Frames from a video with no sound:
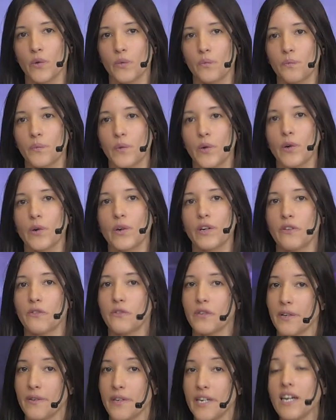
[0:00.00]
un poco de
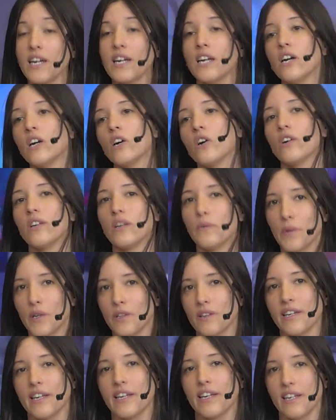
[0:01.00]
fibra o de
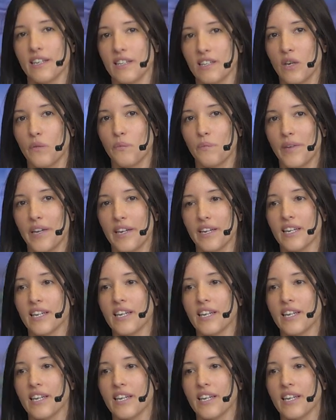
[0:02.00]
proteína también.